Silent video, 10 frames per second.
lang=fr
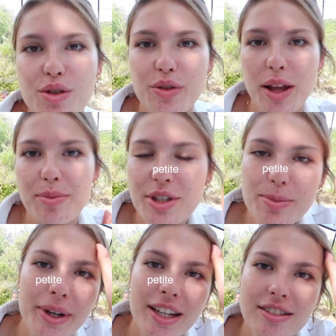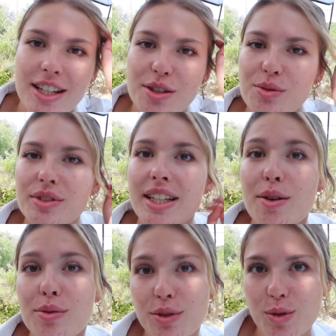Je vais vous faire une petite présentation des
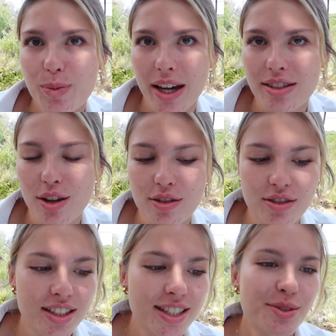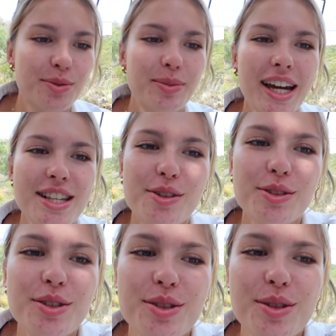11 personnes qui sont présentes